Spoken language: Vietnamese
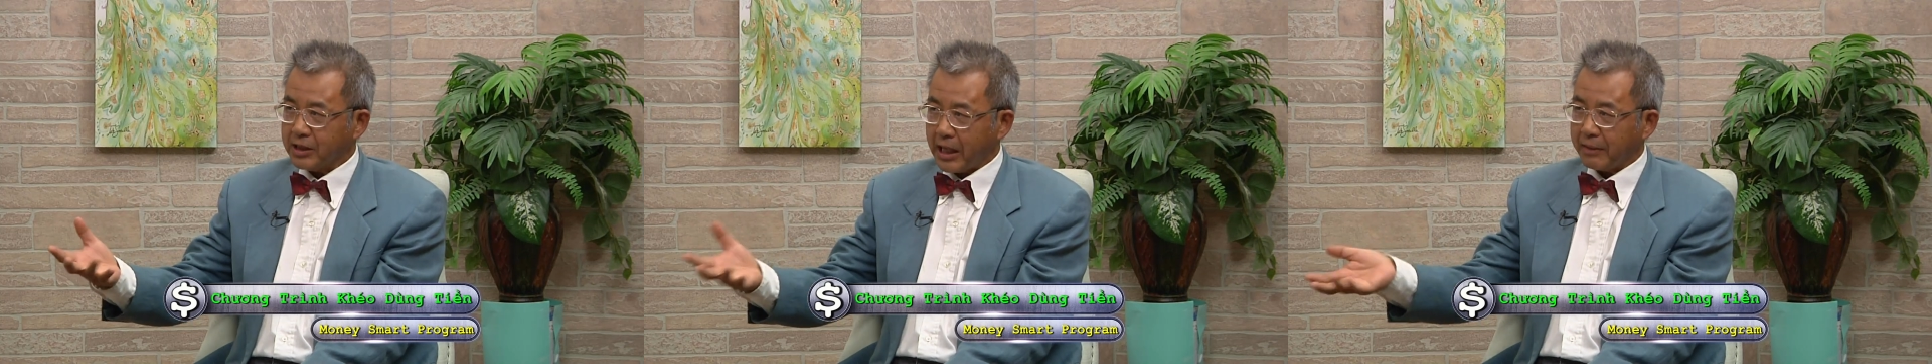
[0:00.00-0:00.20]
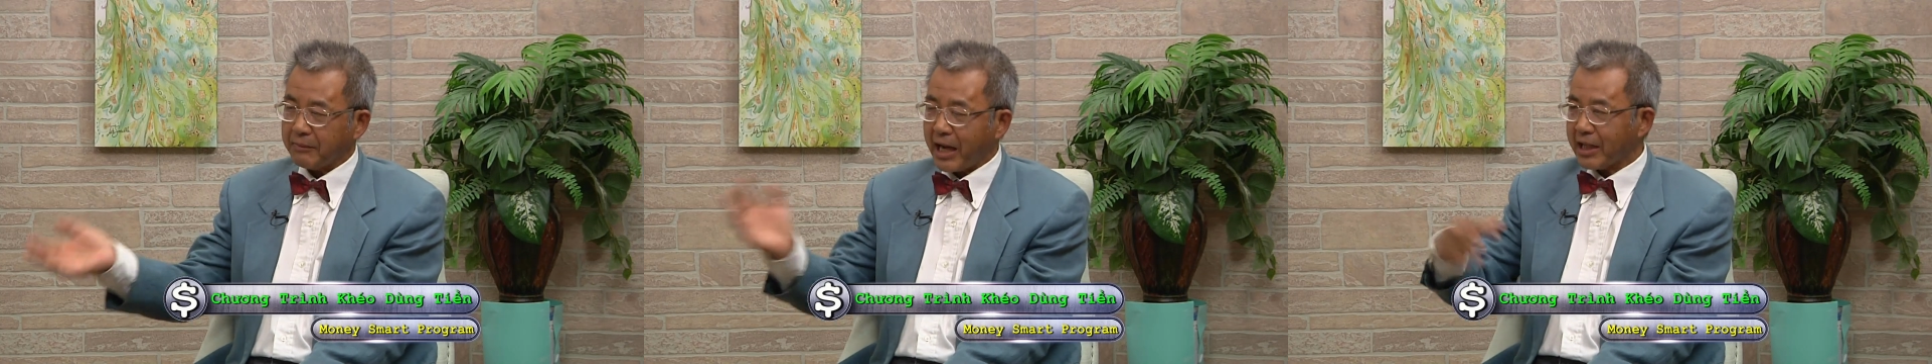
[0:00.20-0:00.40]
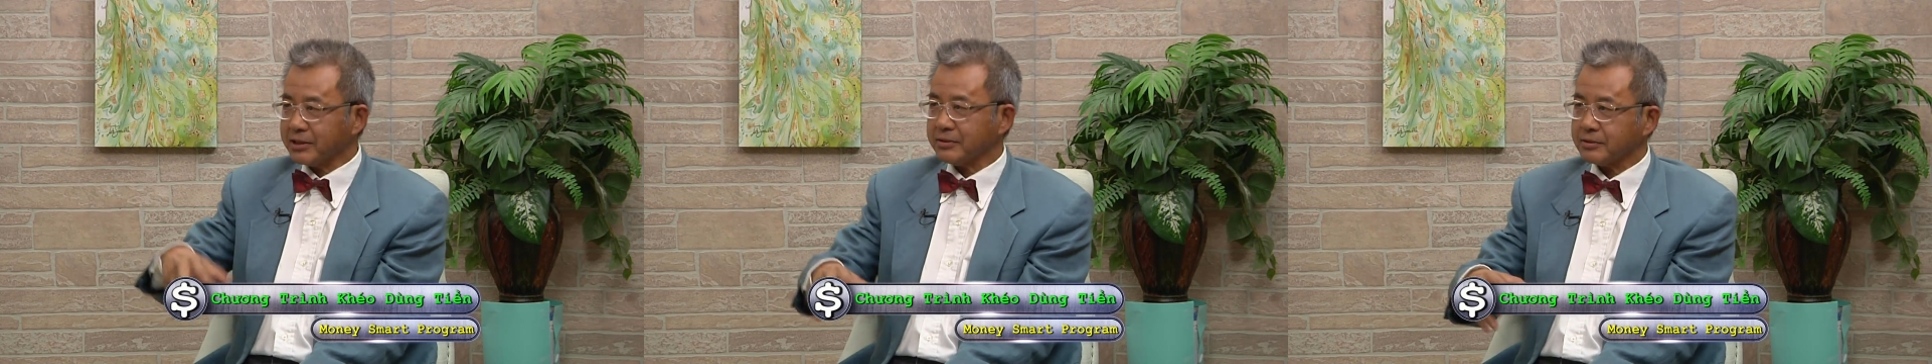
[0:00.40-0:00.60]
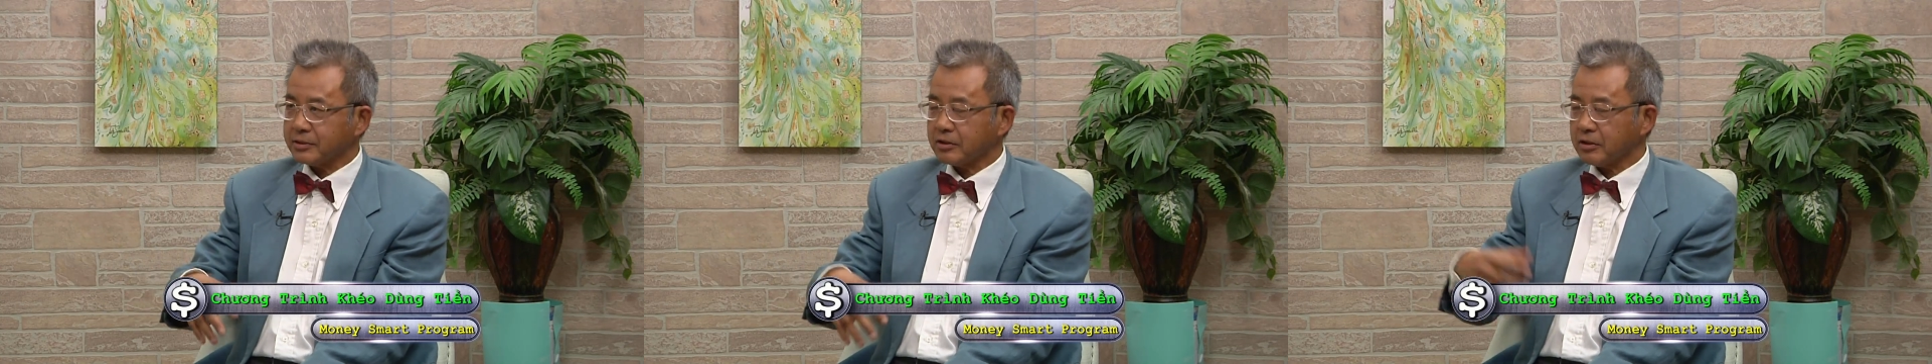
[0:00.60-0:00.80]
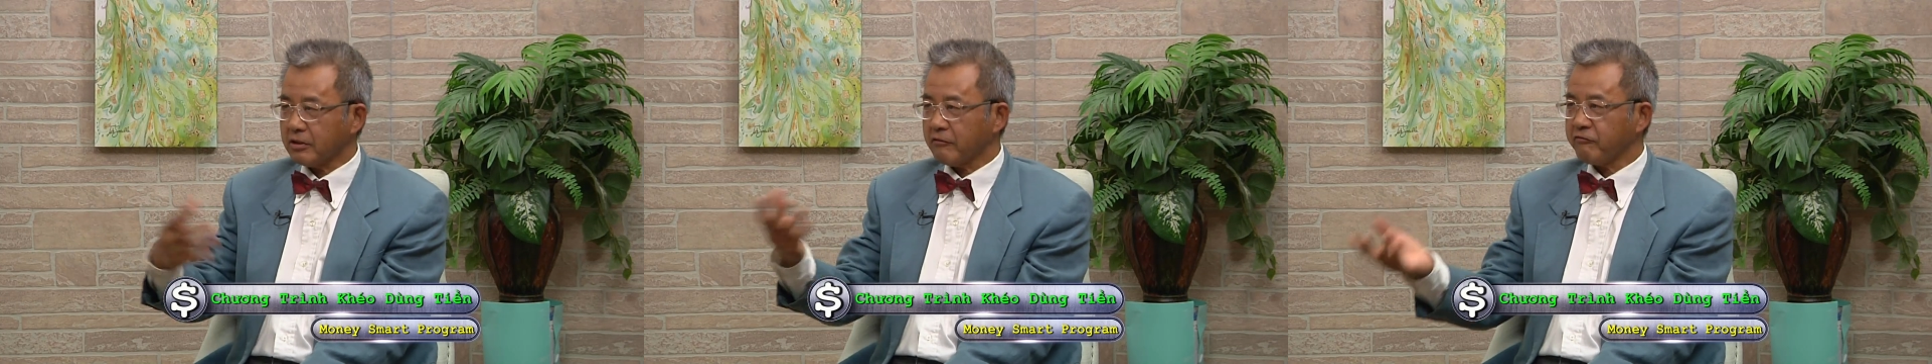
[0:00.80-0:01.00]
Dạ. lại bán
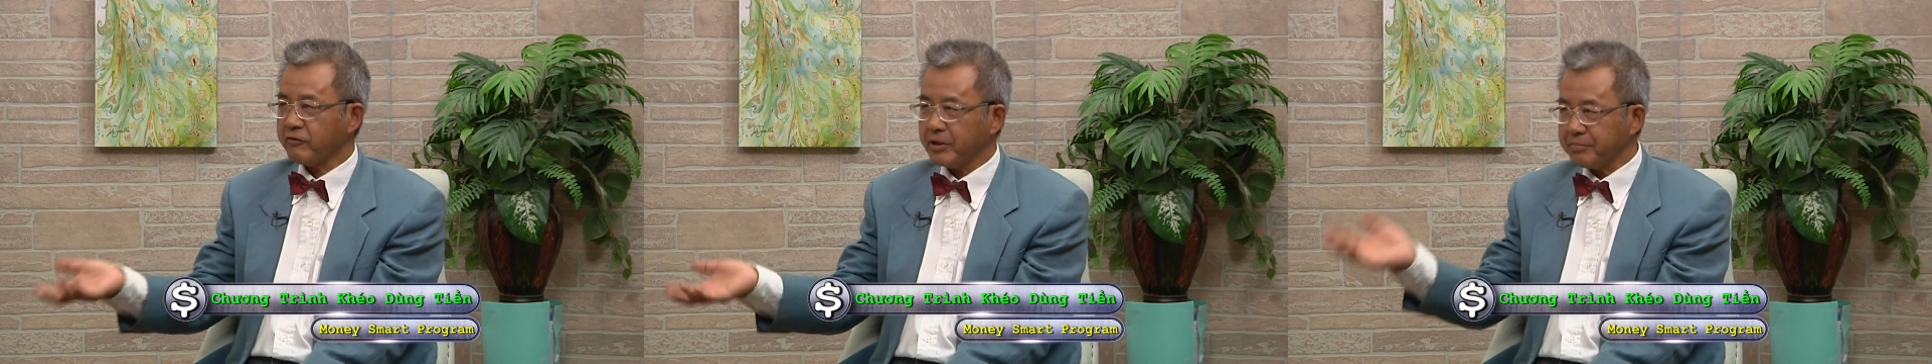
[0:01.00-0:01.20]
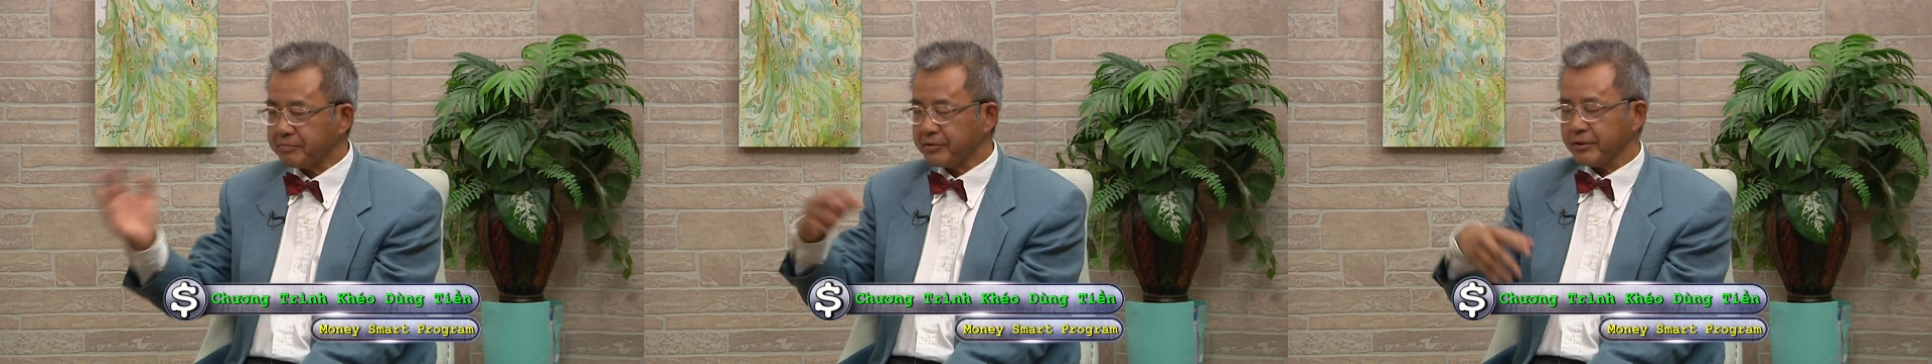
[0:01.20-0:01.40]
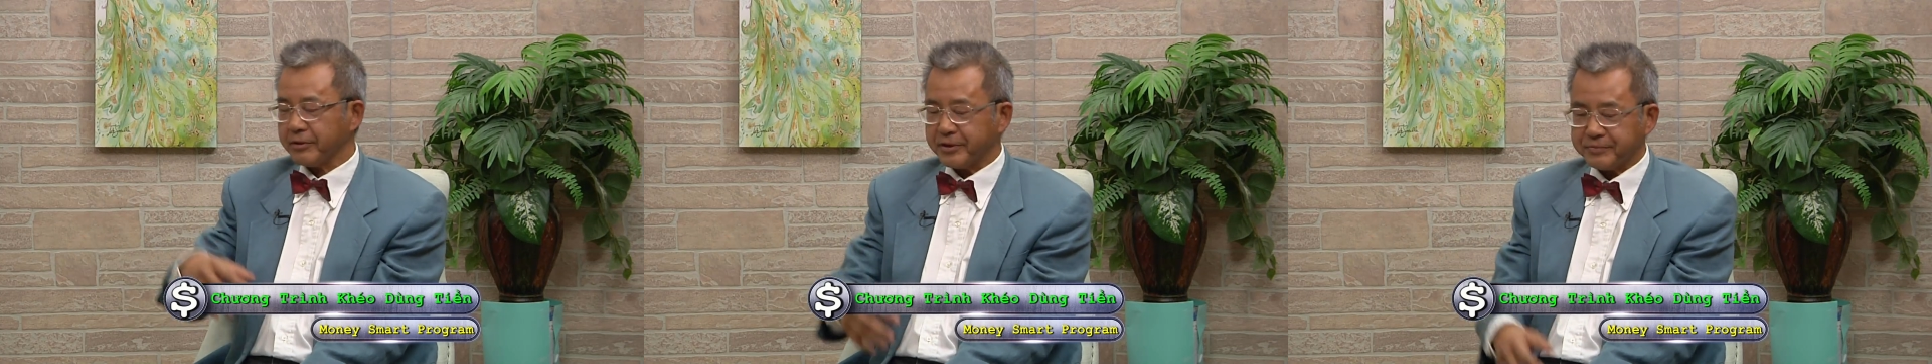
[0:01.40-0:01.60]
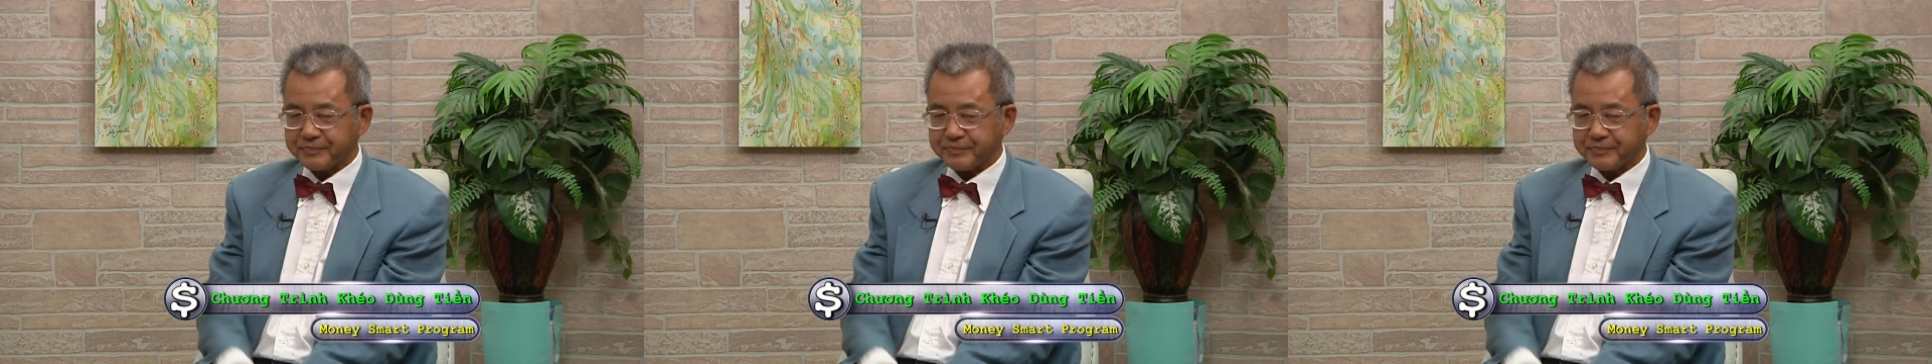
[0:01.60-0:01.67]
nó là flip vậy